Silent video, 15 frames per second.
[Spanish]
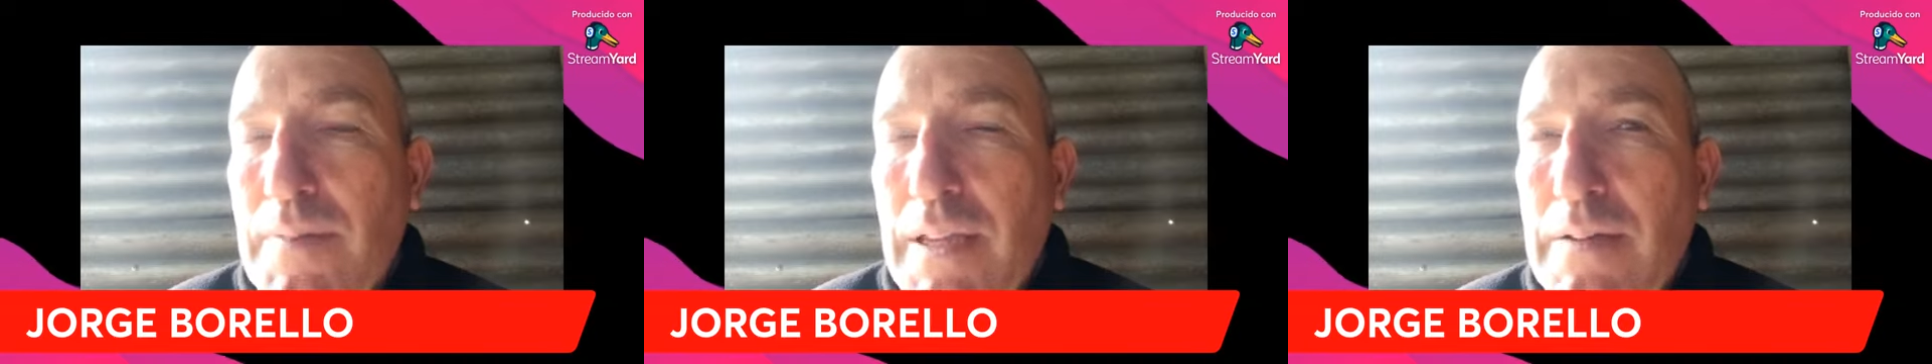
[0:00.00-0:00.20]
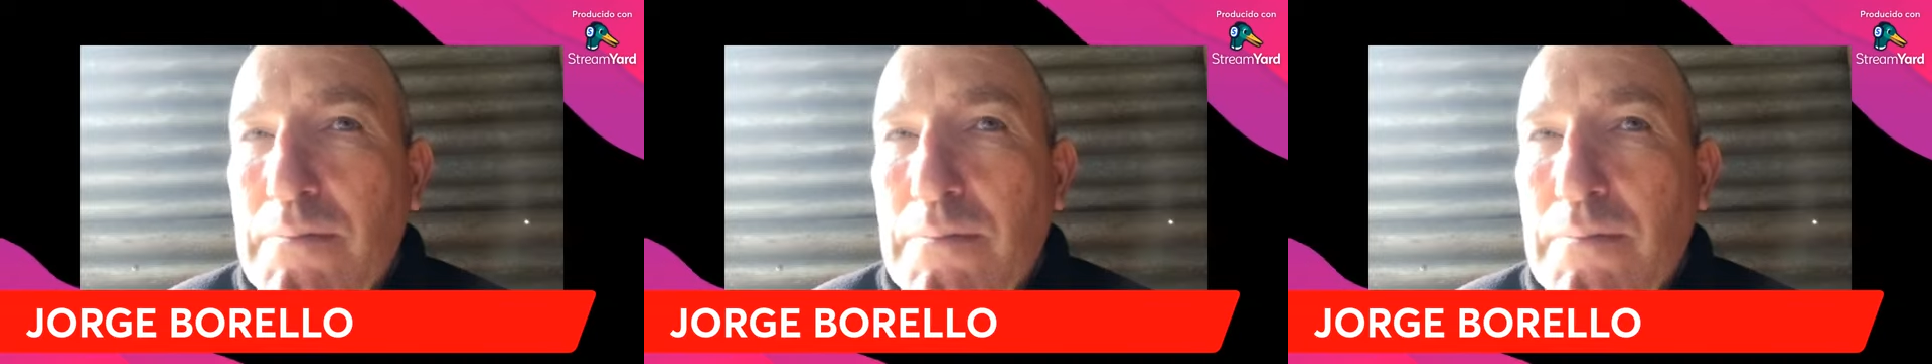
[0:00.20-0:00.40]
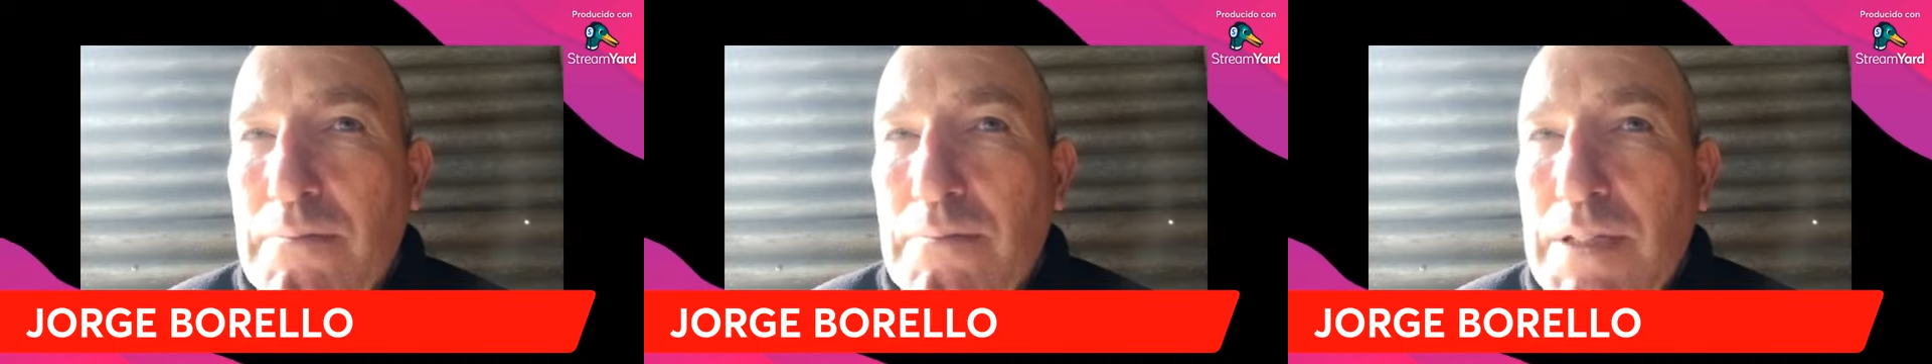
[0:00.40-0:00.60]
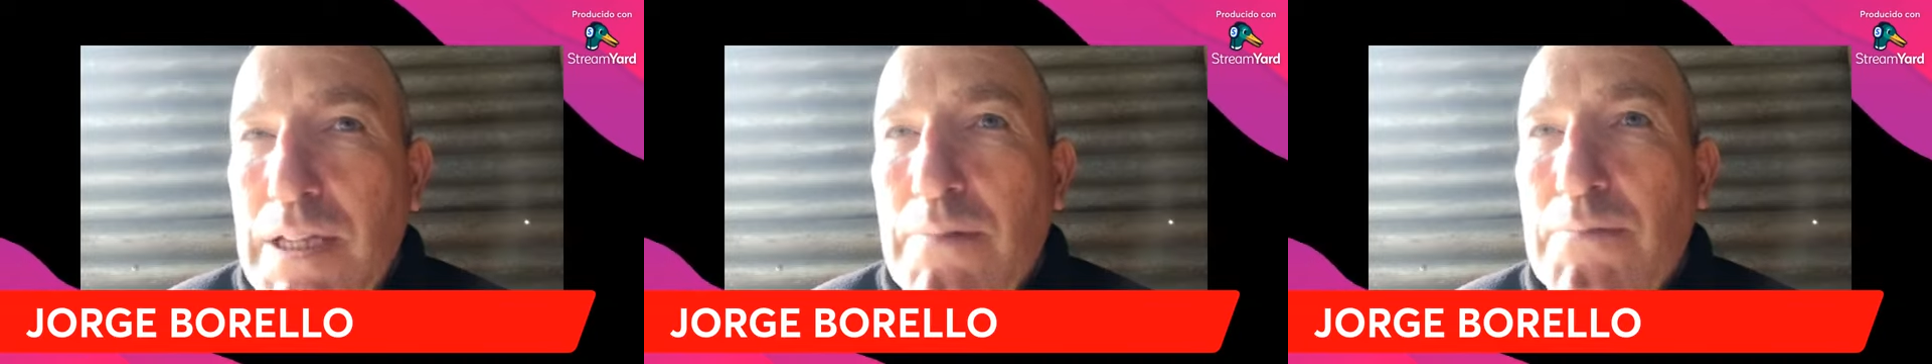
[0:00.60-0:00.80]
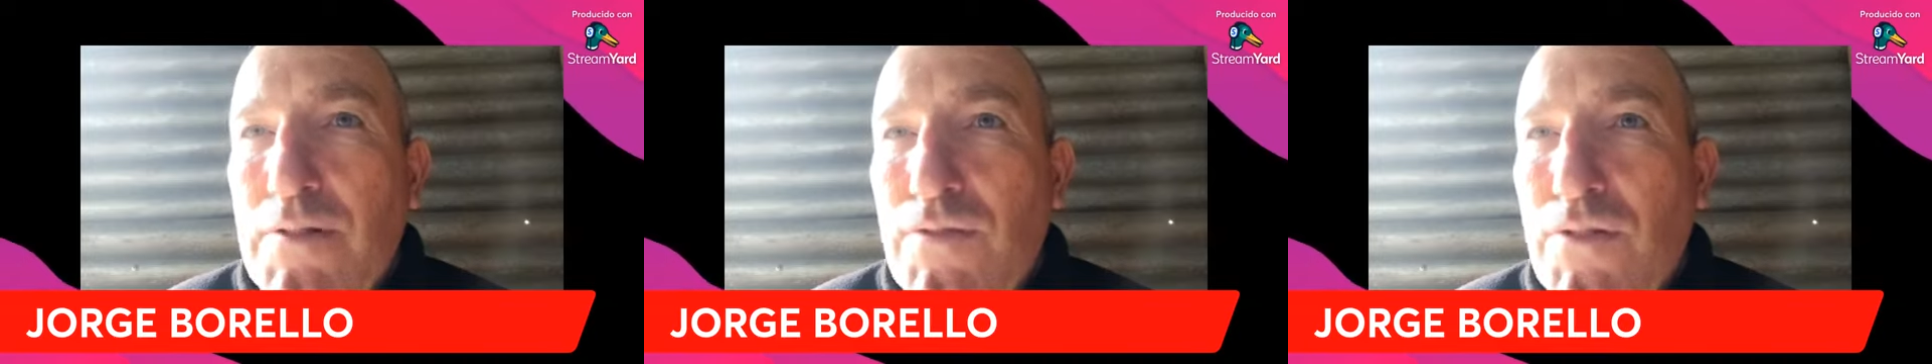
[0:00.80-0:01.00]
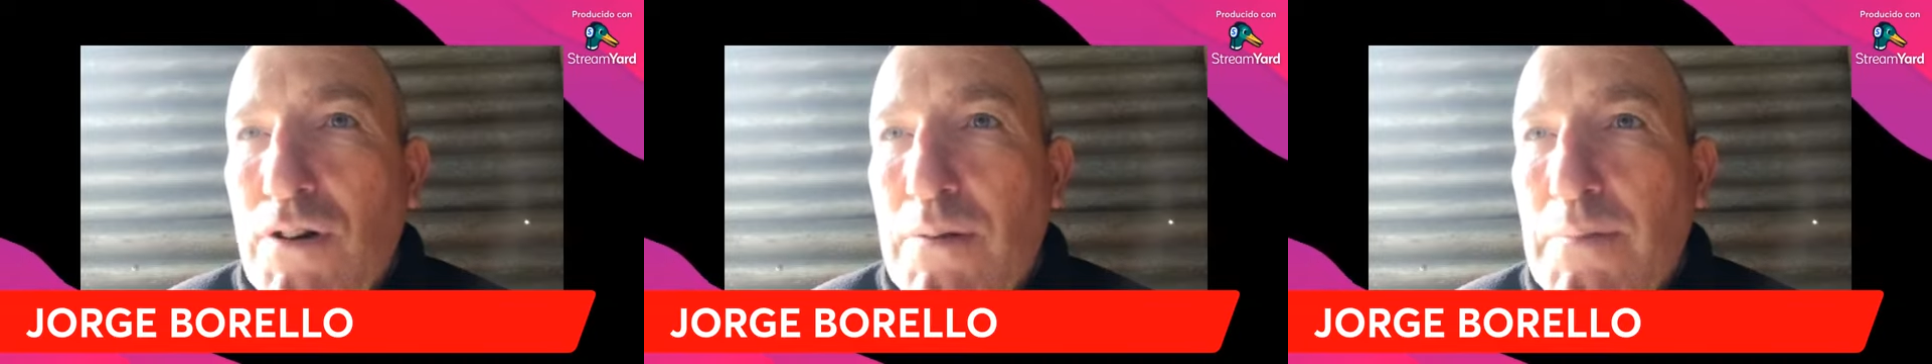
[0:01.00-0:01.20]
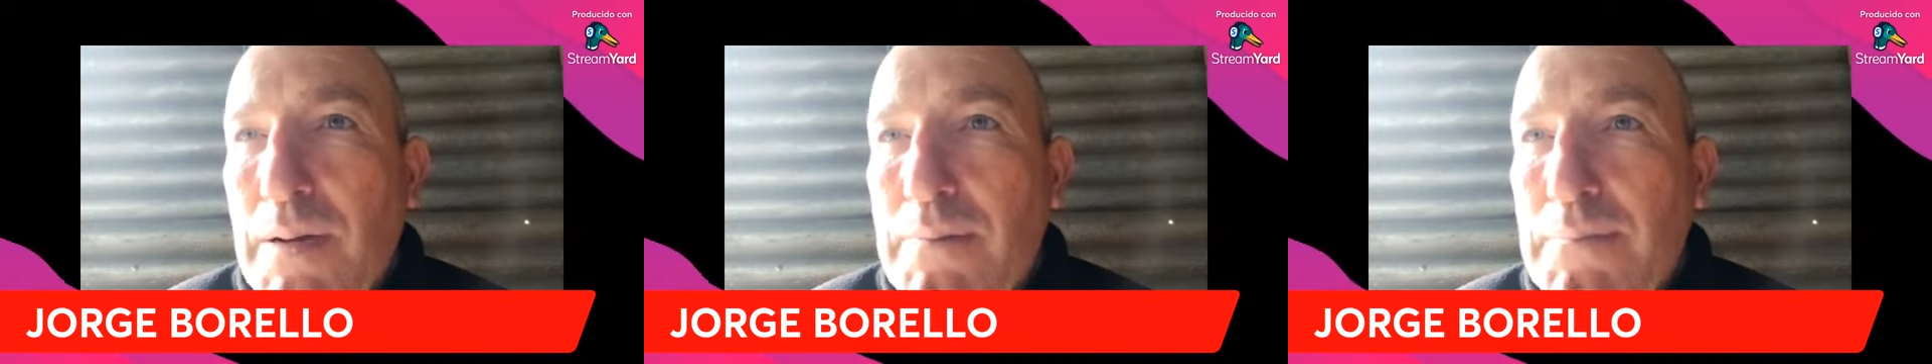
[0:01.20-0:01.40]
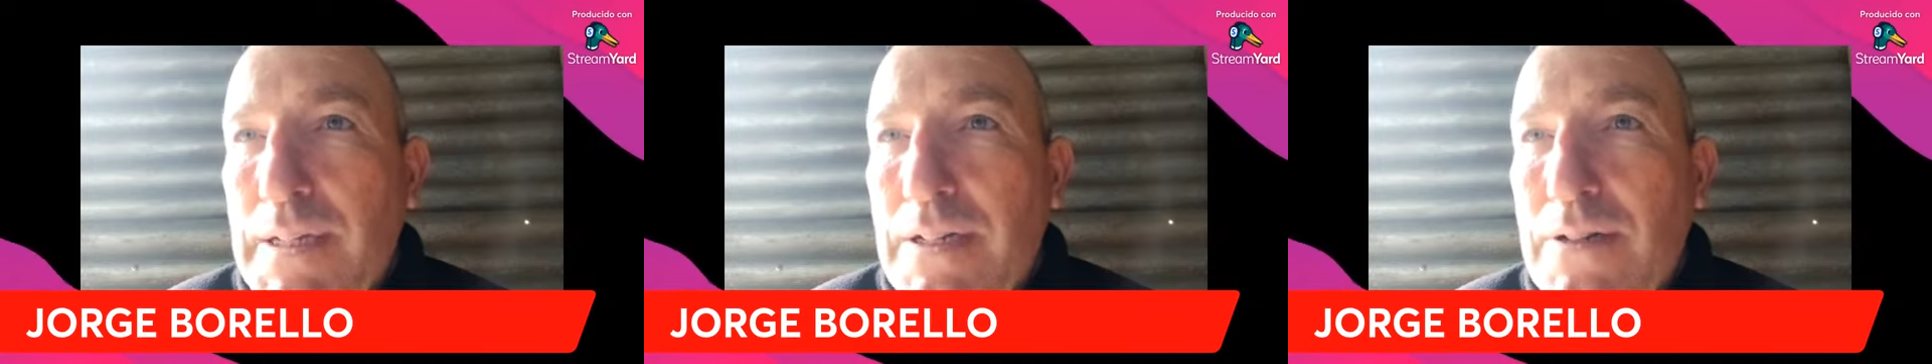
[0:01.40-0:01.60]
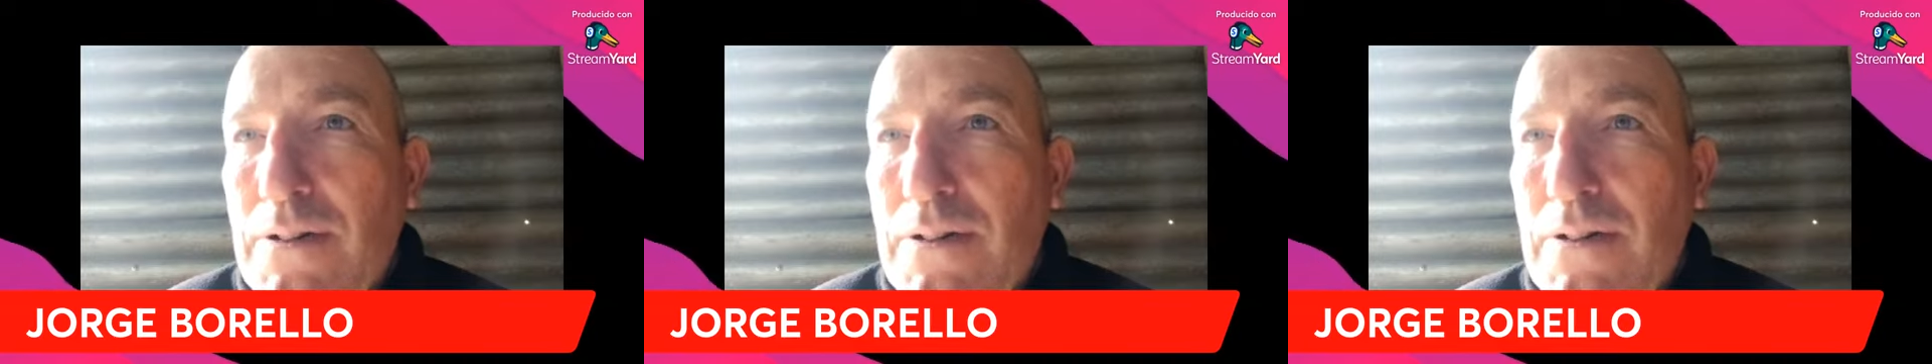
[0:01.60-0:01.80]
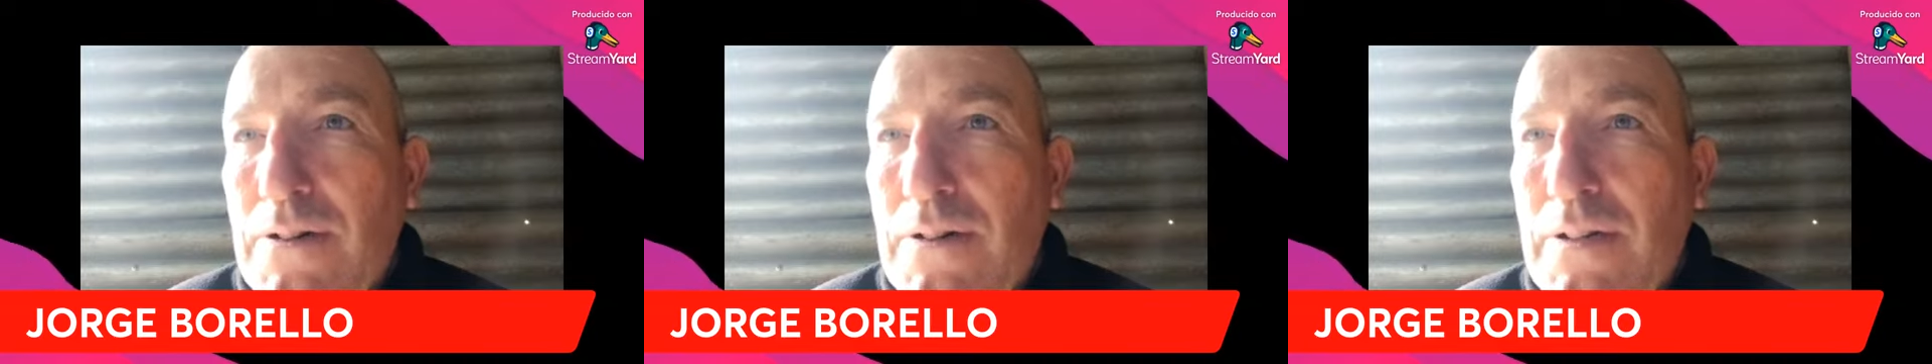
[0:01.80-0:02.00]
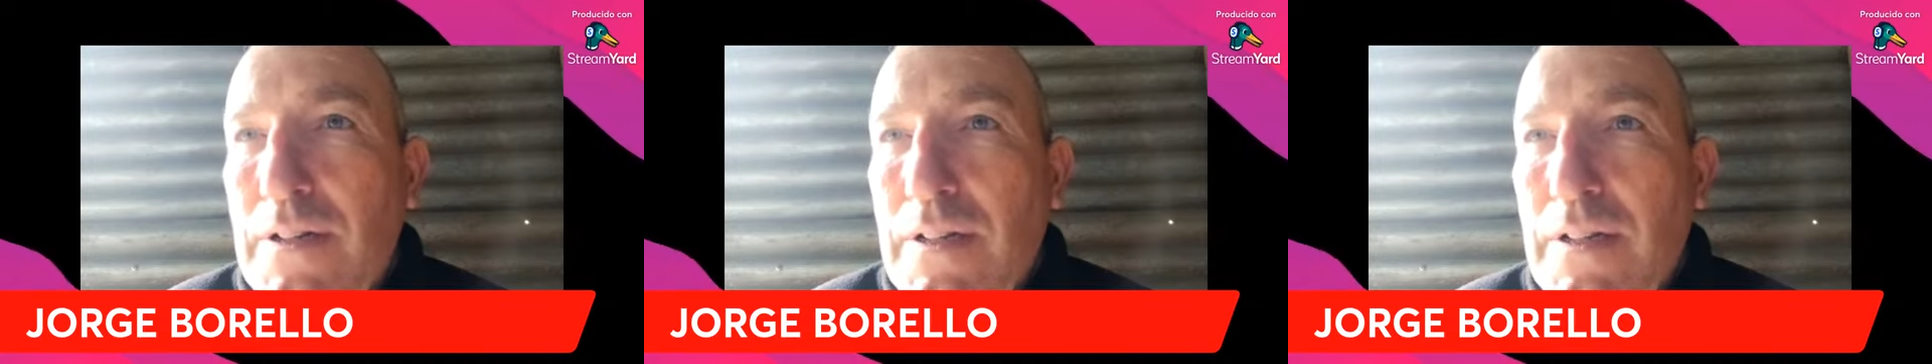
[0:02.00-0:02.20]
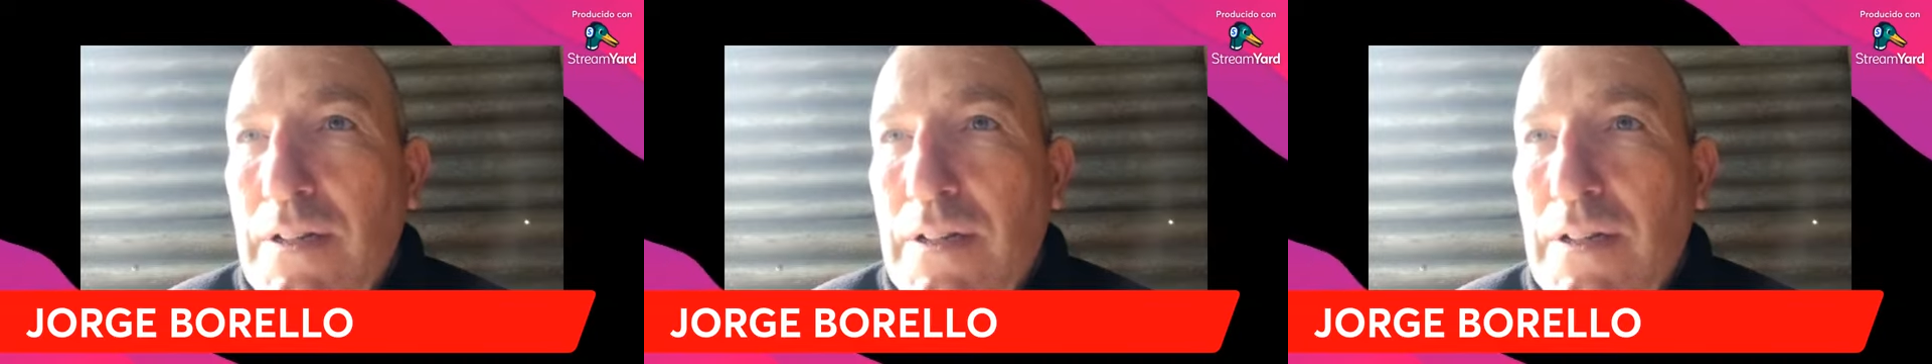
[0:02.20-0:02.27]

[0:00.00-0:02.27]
en tiempo y forma, pero